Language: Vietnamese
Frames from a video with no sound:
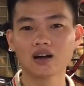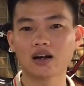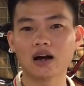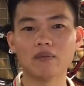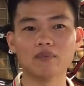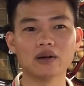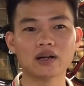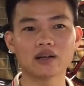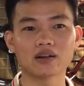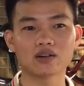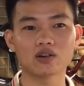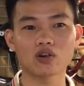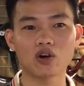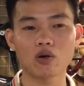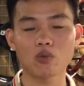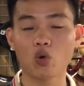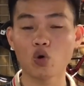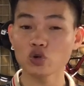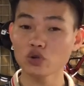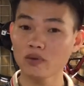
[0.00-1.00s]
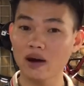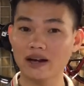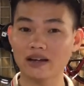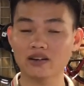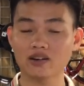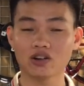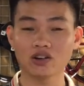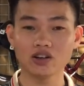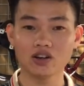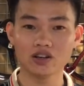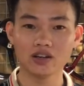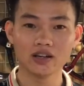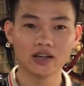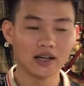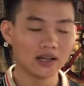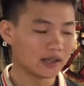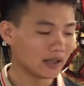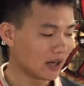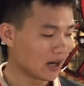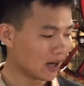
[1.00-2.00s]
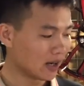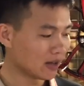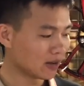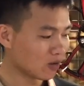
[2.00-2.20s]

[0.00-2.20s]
cầm ra nó đòi bố chụp ảnh cho nó rồi thì à,